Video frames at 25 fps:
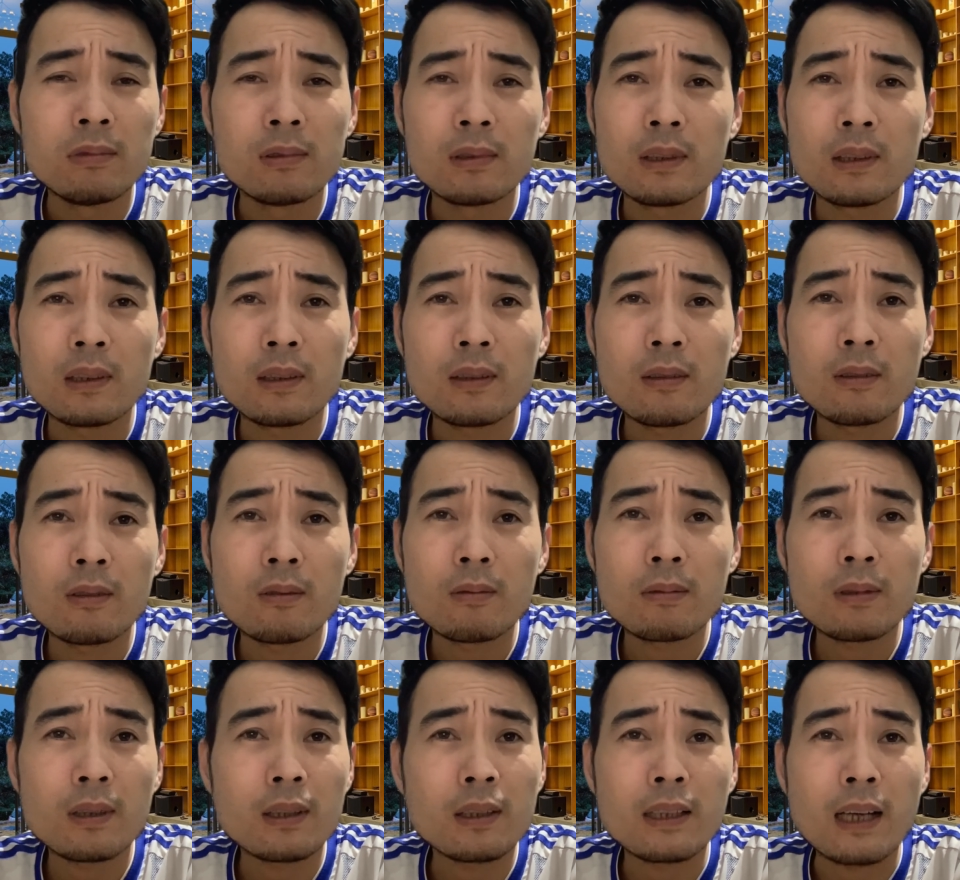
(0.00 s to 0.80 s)
chứ
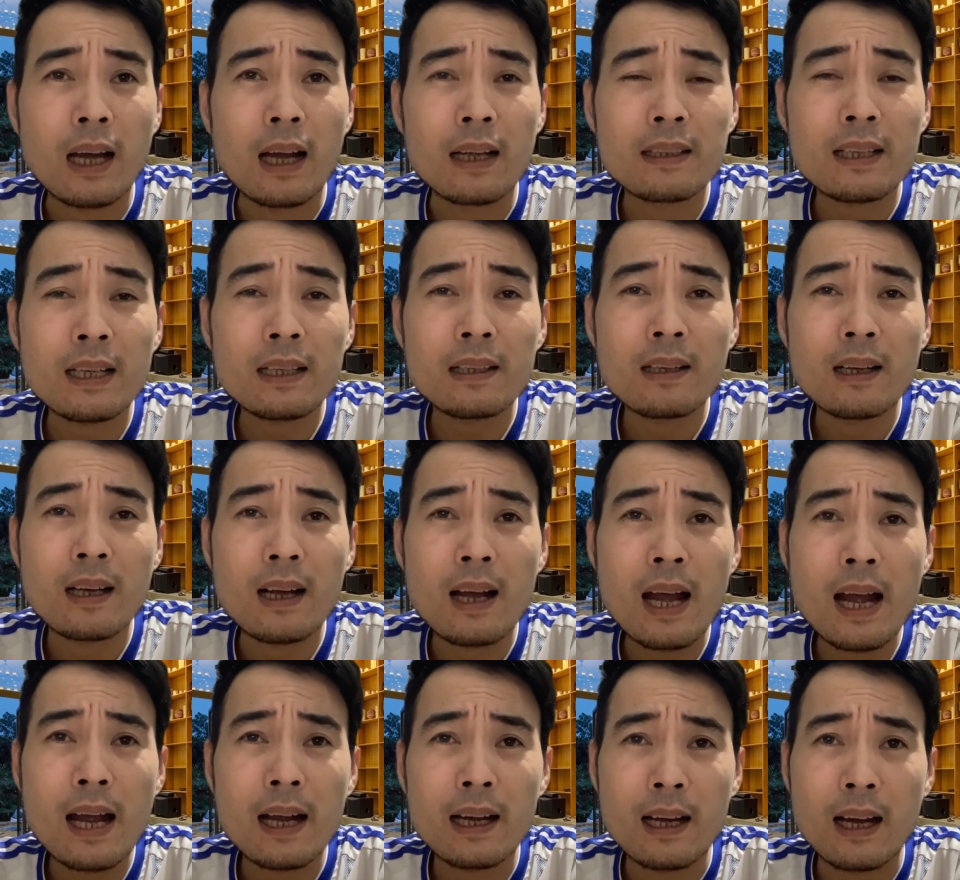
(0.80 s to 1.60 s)
cũng chả trách được
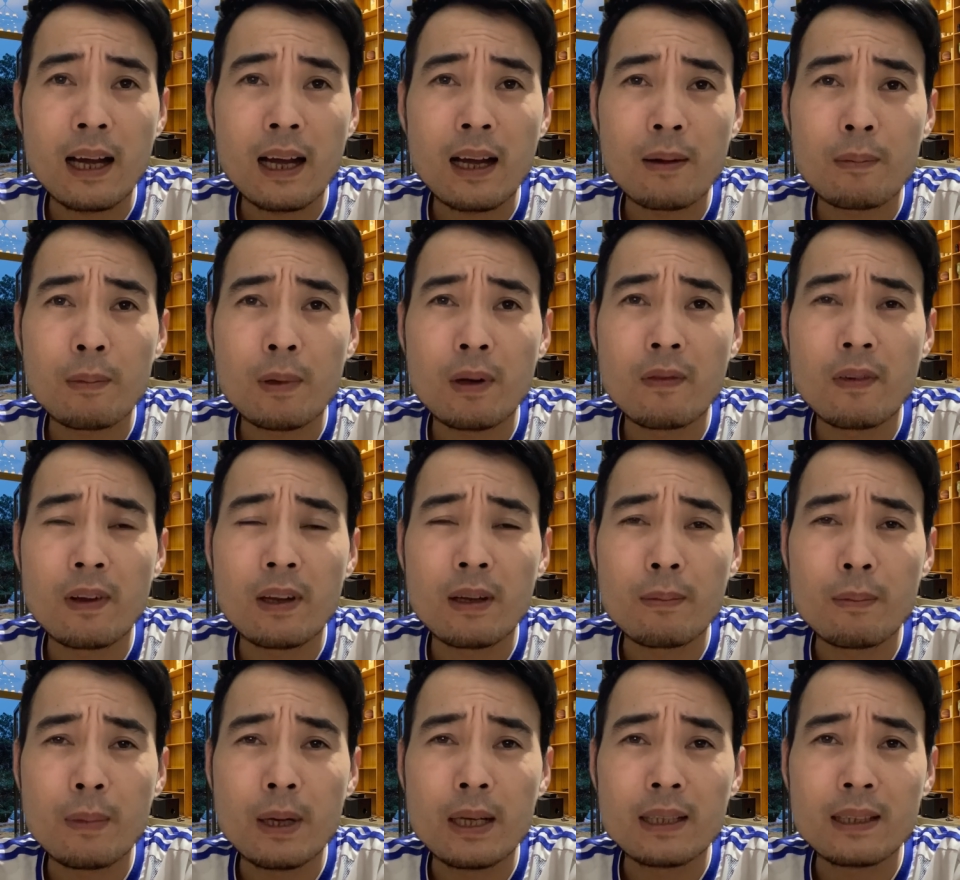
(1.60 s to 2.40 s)
ai cả bởi
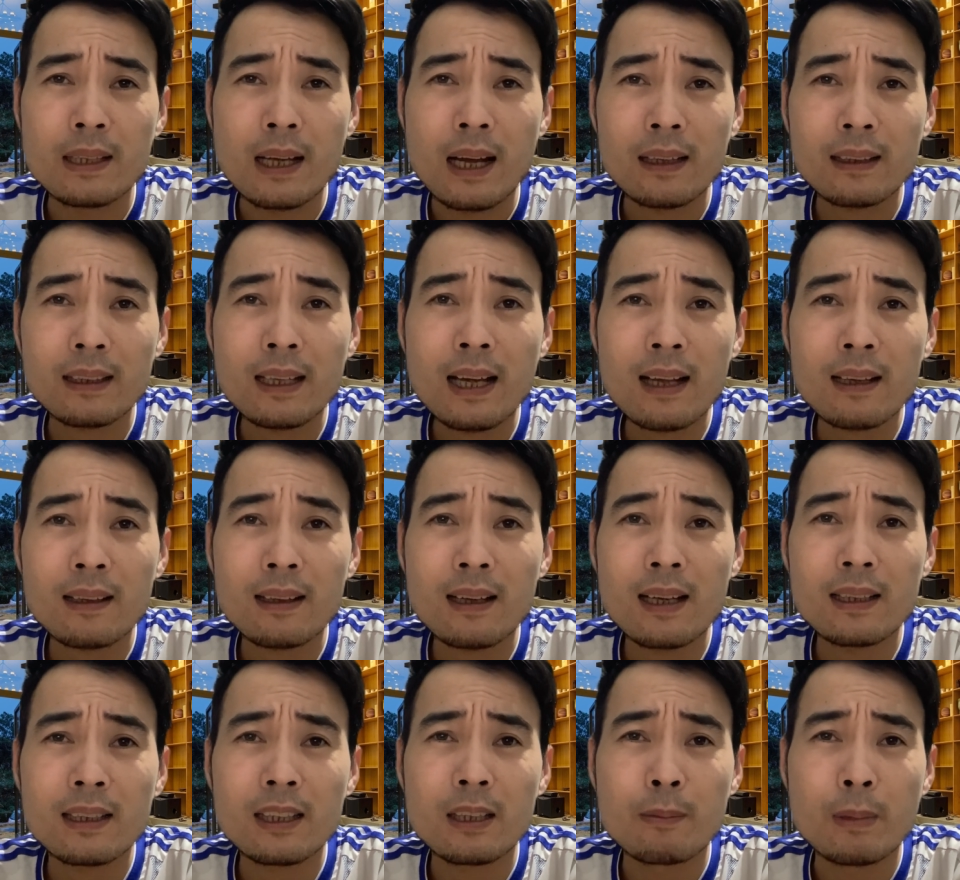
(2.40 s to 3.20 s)
vì mình sáng tác
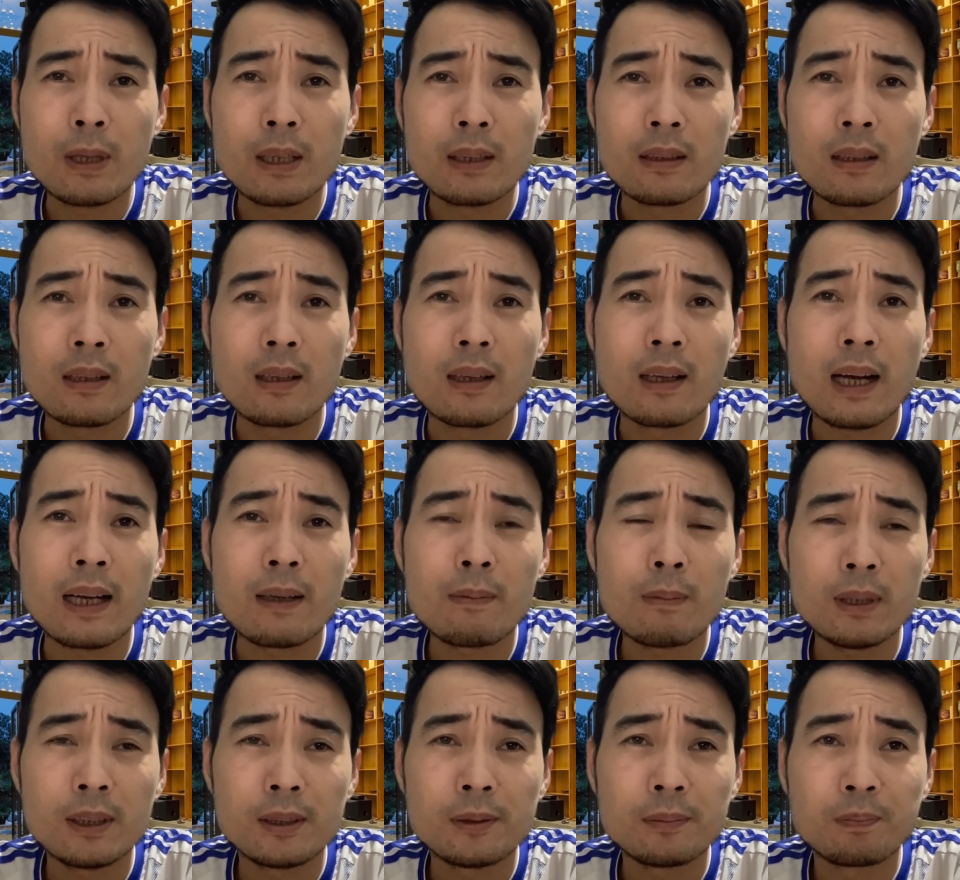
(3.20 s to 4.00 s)
ra thì mình tự
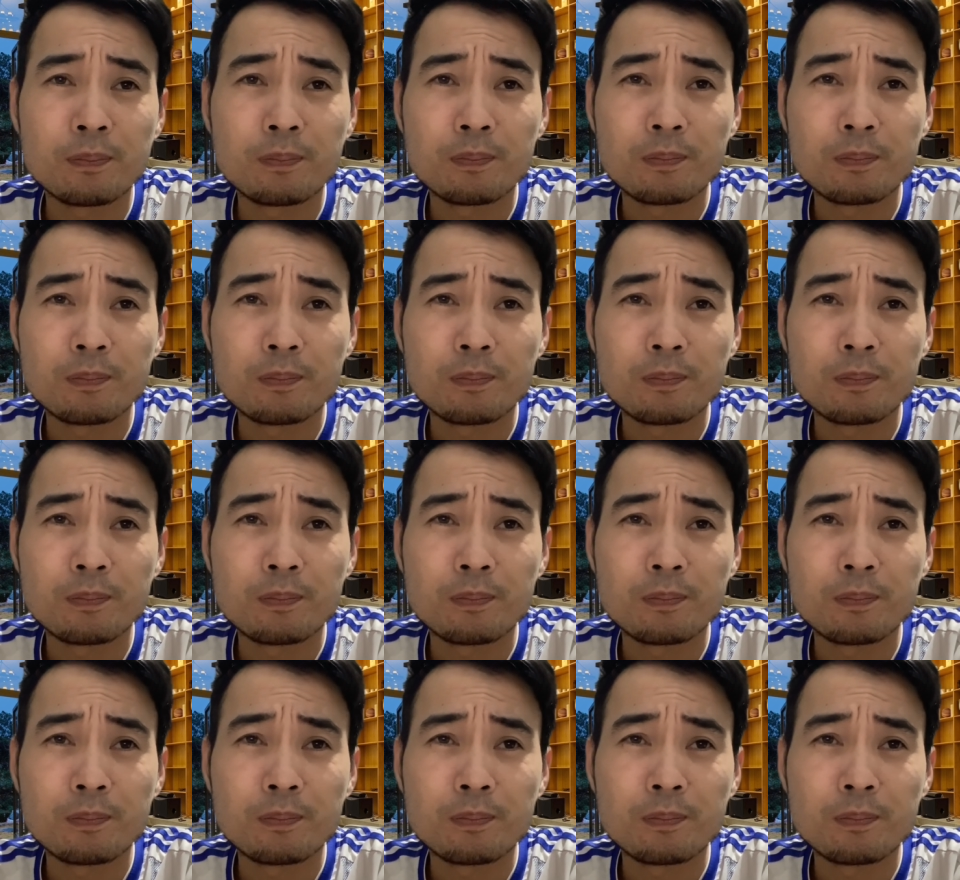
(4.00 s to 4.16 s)
gánh mà